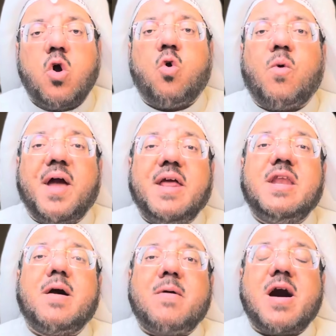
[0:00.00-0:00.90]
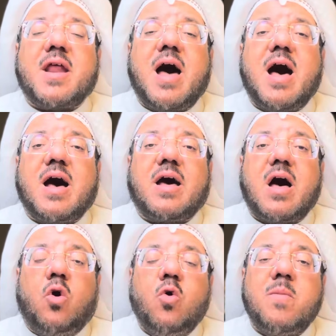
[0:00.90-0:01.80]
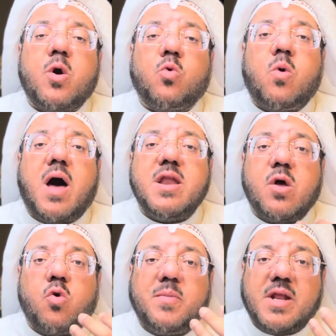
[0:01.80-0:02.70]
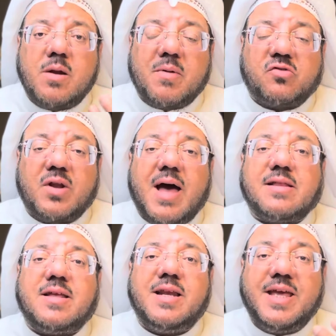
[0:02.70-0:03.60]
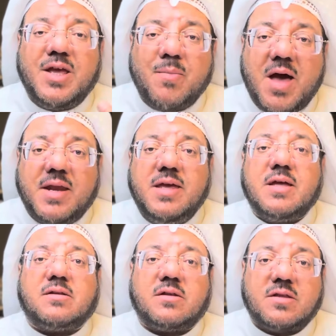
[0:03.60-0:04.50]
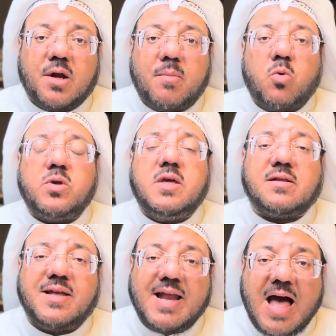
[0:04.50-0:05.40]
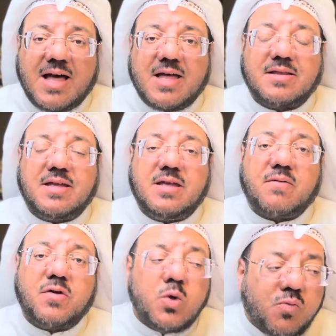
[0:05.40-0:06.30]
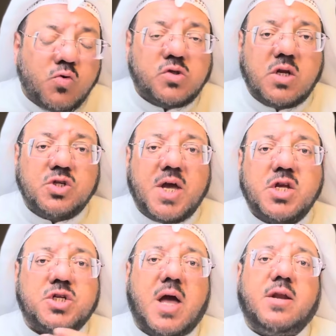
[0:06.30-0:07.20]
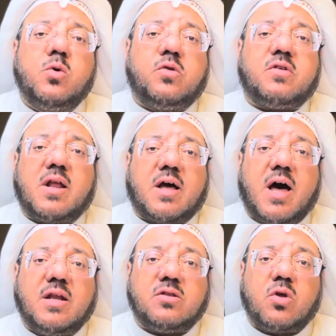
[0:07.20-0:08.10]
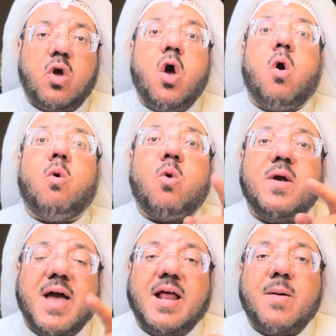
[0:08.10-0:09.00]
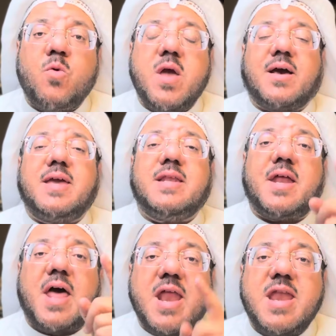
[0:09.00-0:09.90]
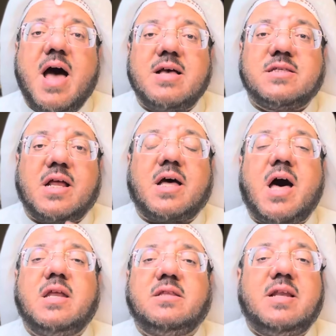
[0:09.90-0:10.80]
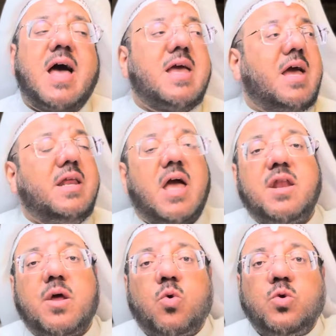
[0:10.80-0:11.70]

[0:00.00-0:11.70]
وإنما رأى عمر أنه من المصلحة الإيمانية التربوية العقدية في نفوس الجيش أن يعزل خالد وهو يعلم يقينا أن عزل خالد لا يعني أنه